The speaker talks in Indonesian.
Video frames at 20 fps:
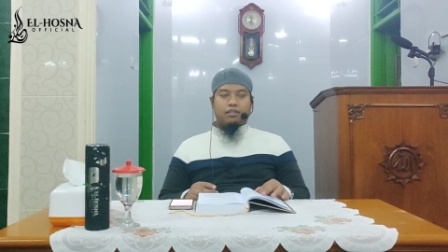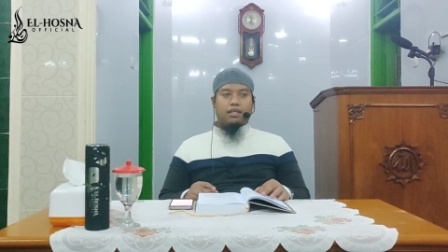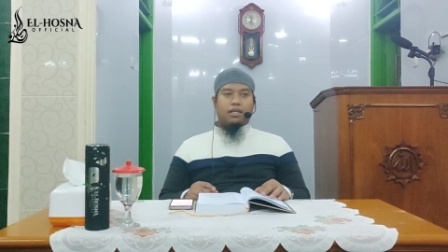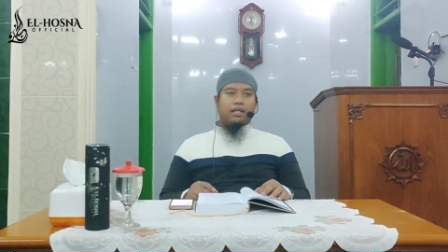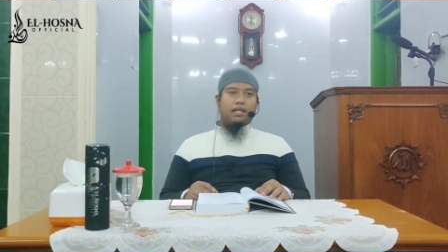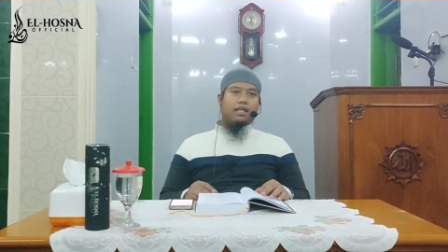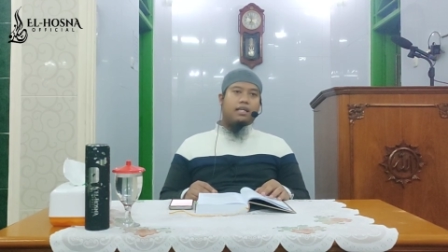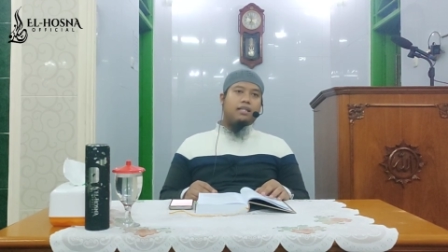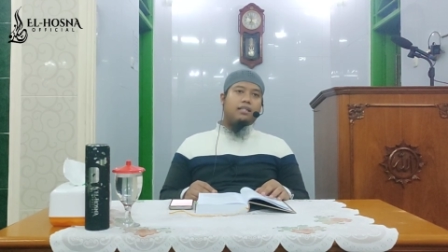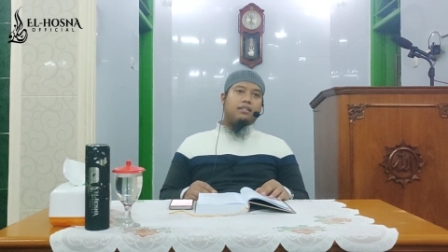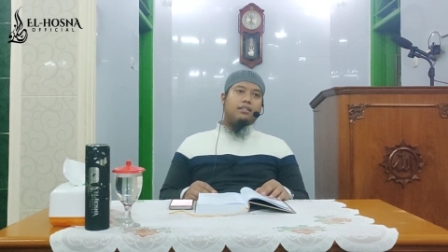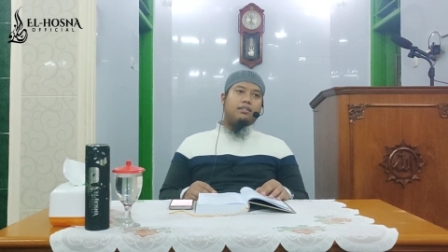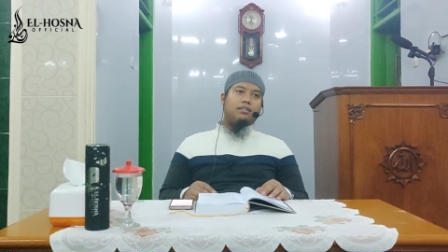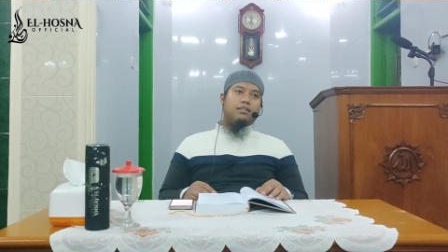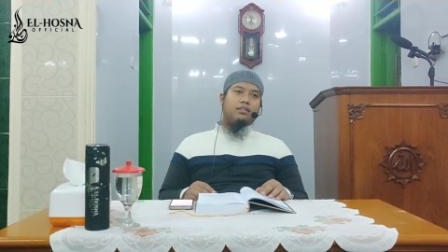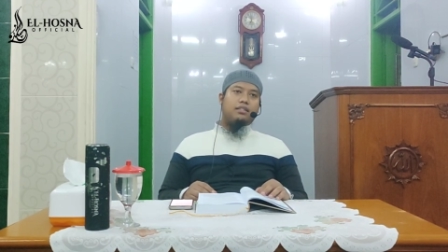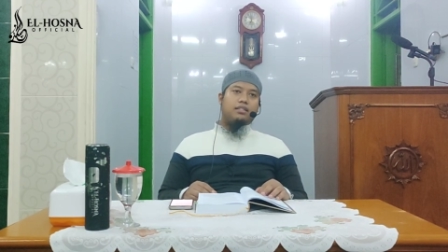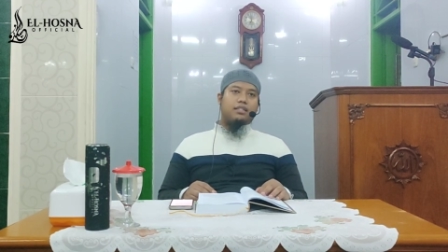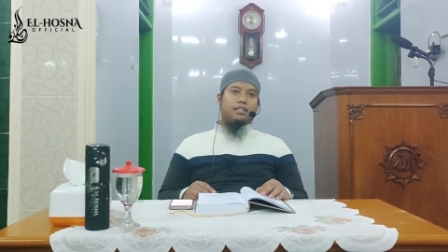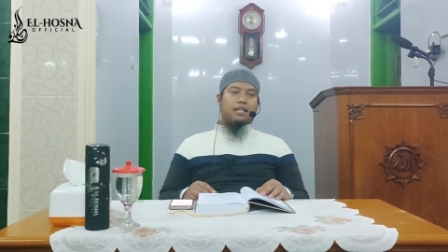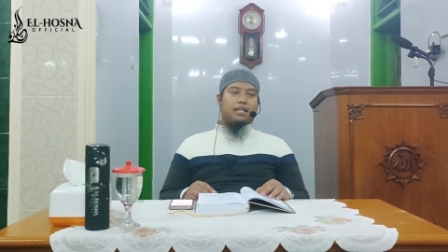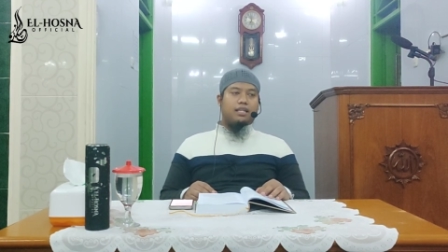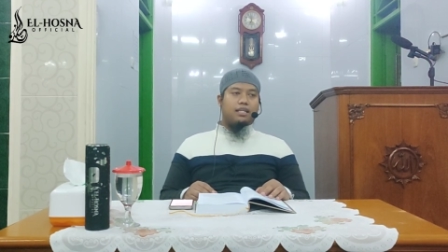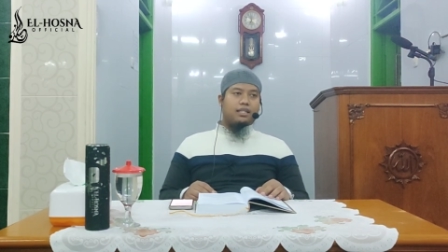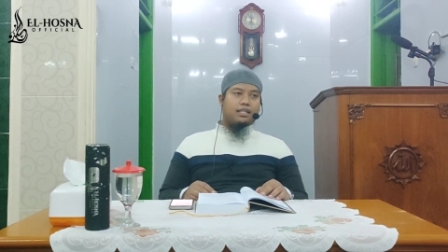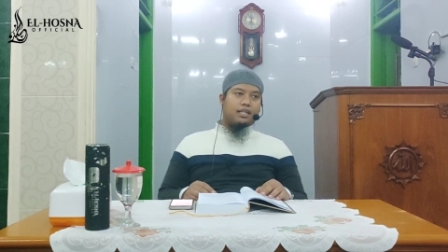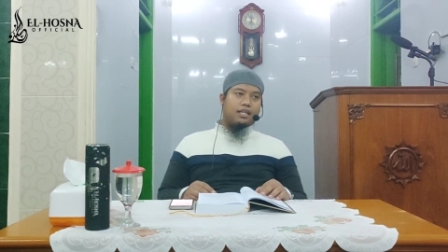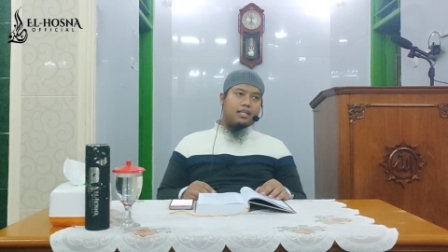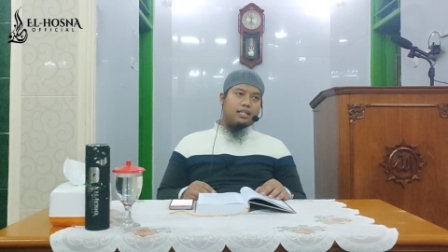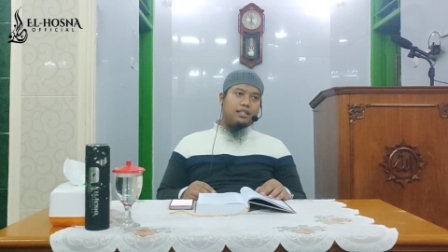Jangan
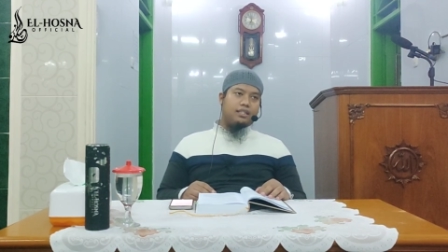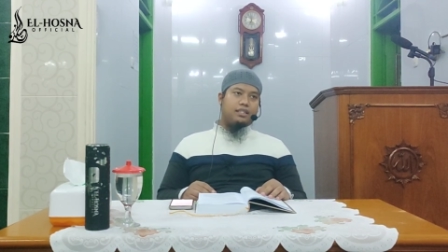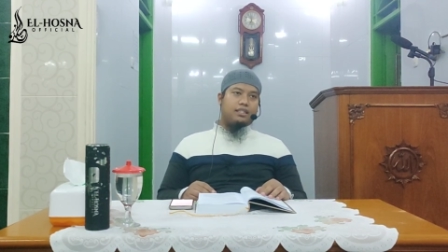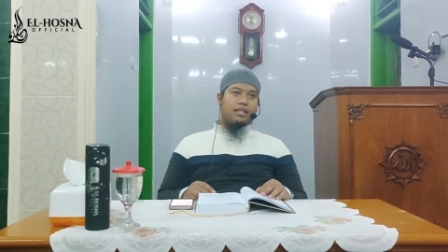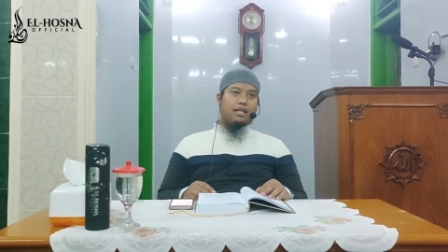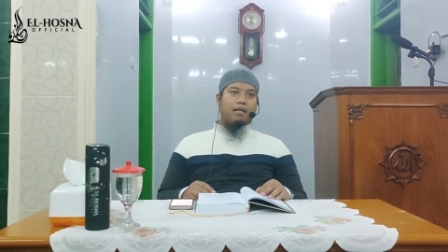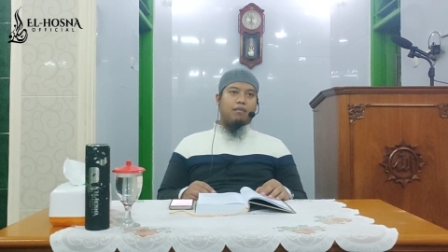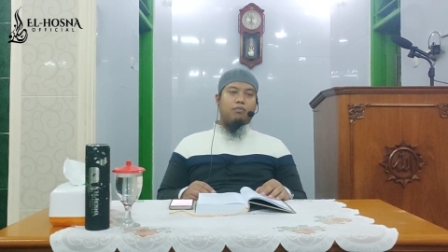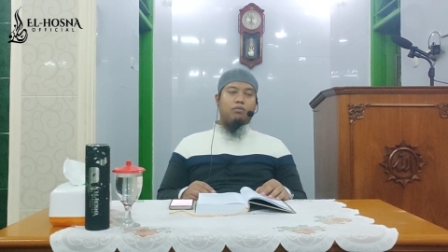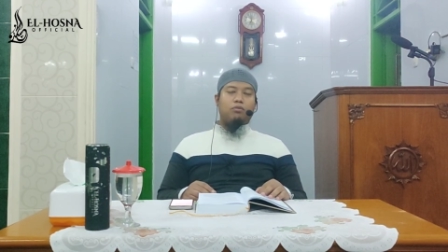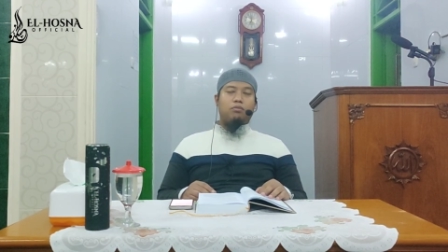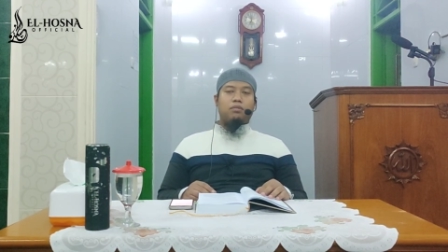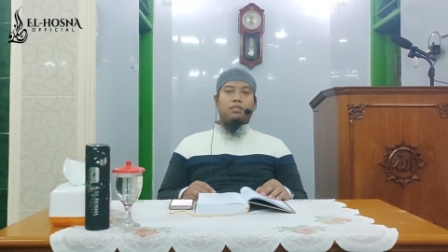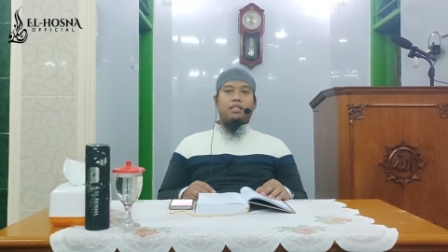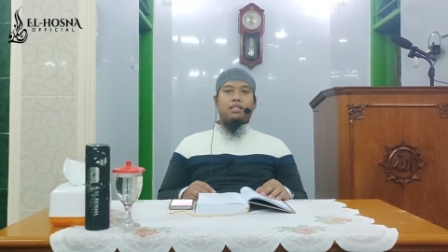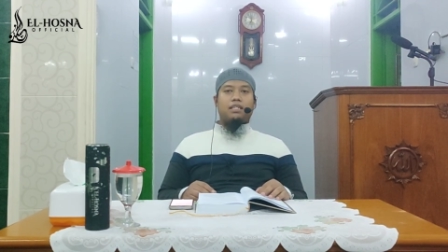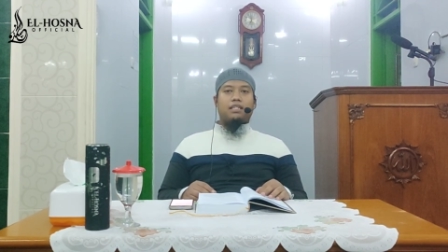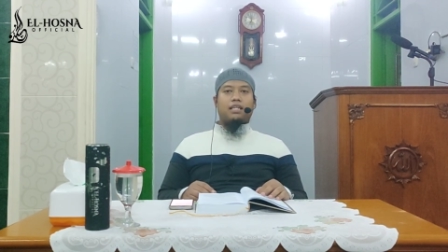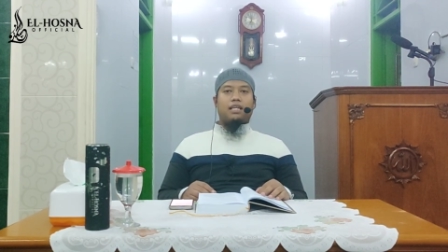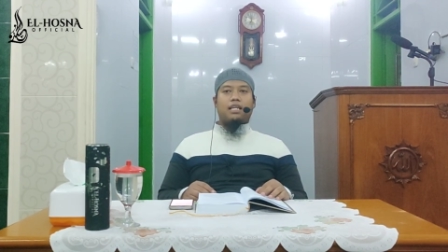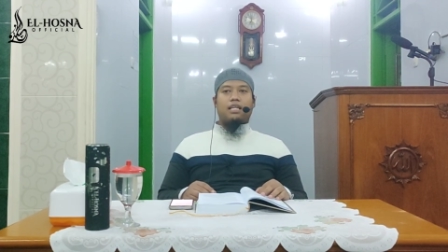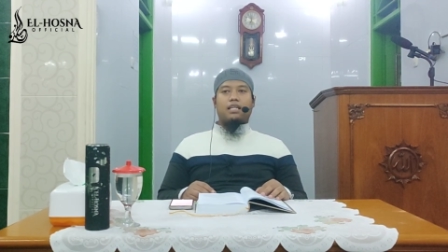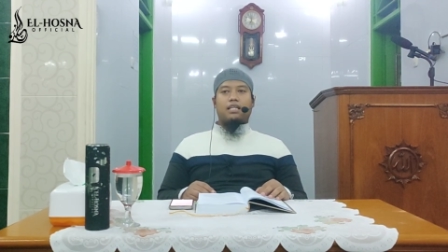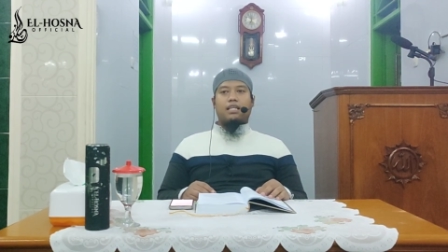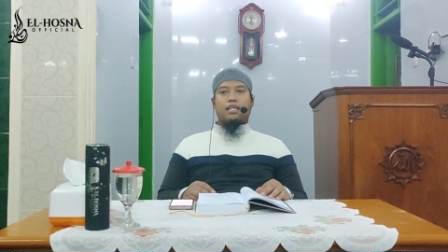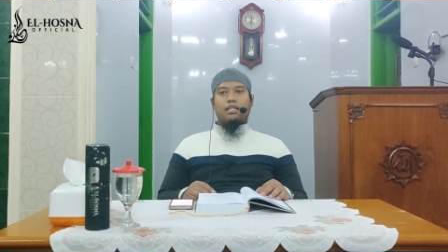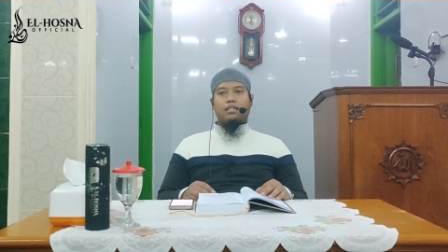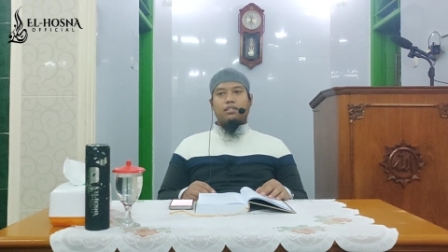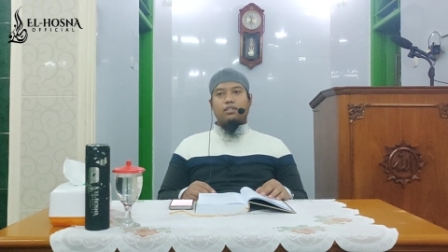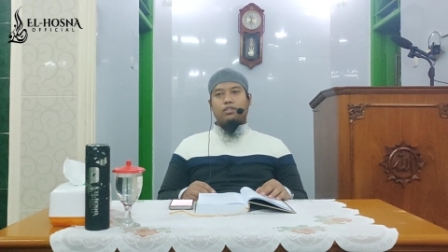sekali-kali kamu
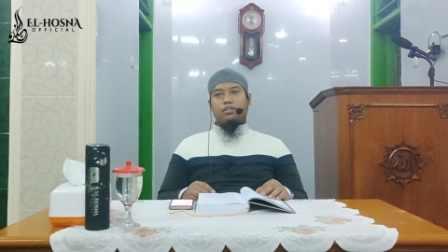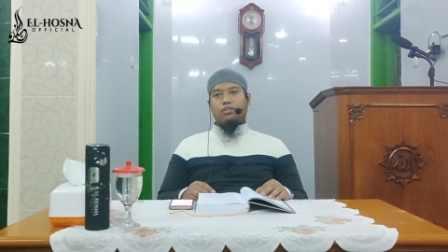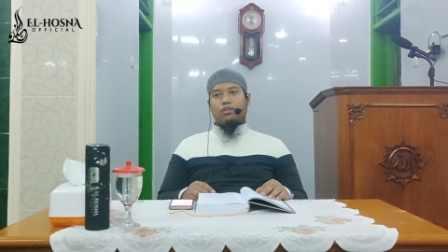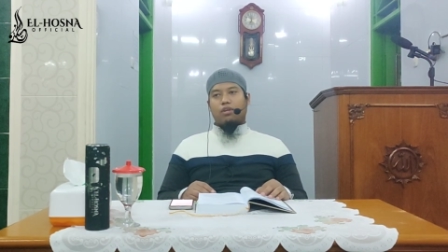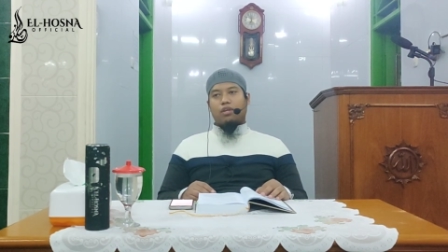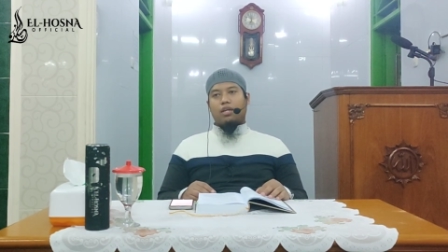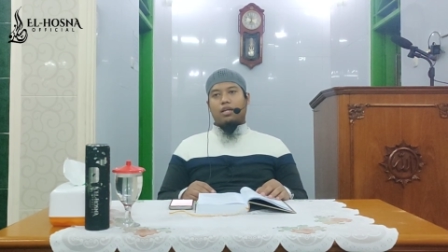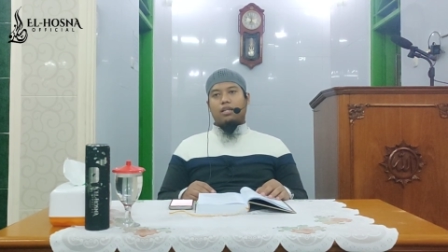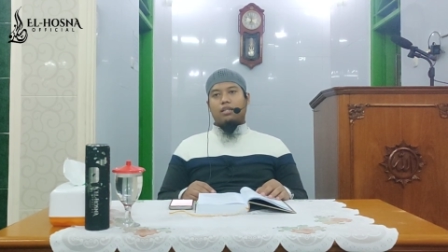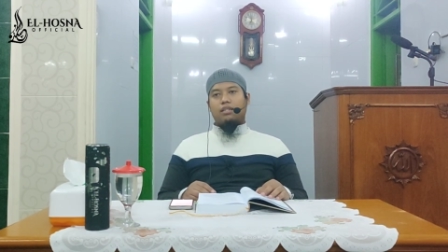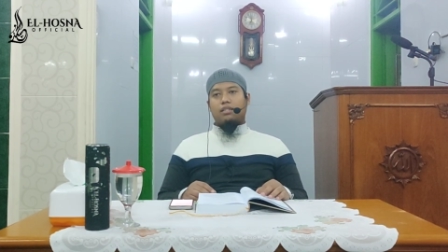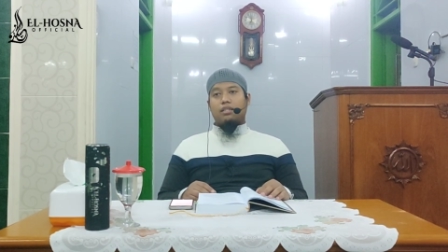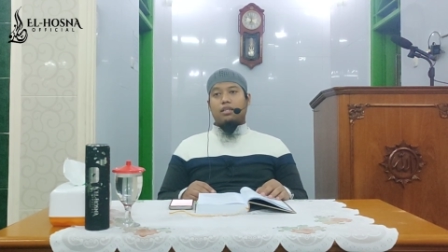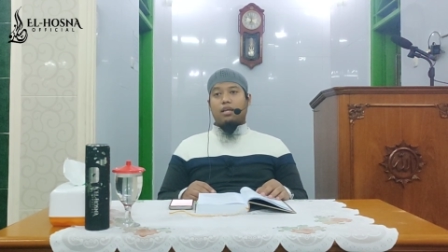meninggalkan salat